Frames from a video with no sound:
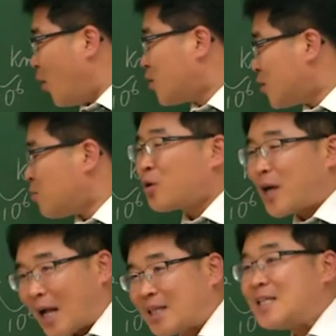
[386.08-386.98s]
어쨌든 뭐
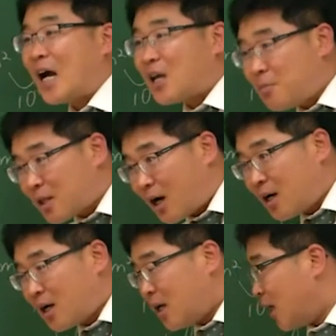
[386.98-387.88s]
같은
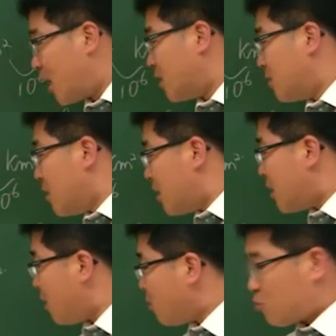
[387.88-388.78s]
양입니다. 네,
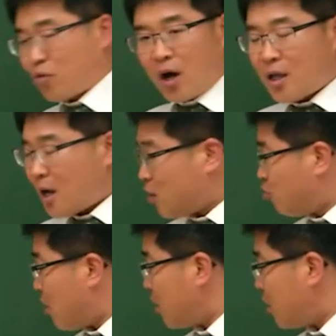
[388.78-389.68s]
근데 관계가
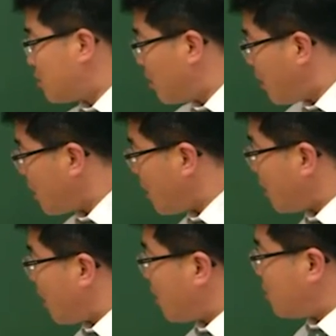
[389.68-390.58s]
중요하다 그랬어요. 얘랑
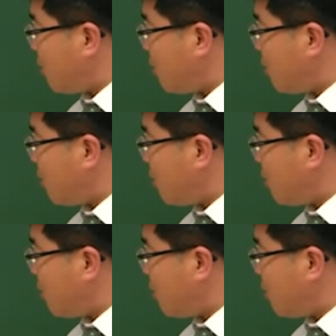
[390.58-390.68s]
얘랑 관계는